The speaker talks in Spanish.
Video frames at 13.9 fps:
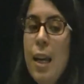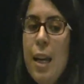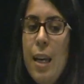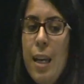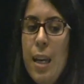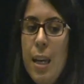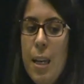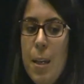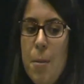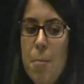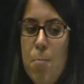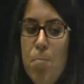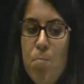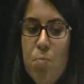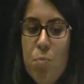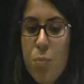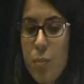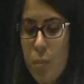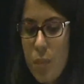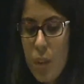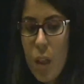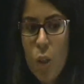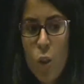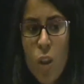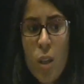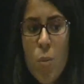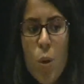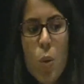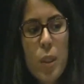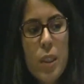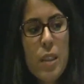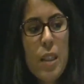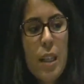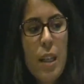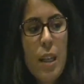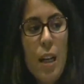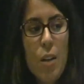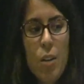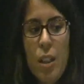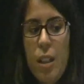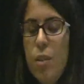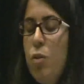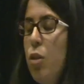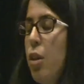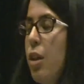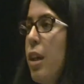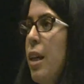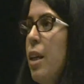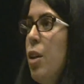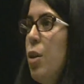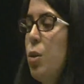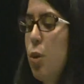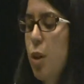em, nos dimos cuenta que, claro, que el enfoque de género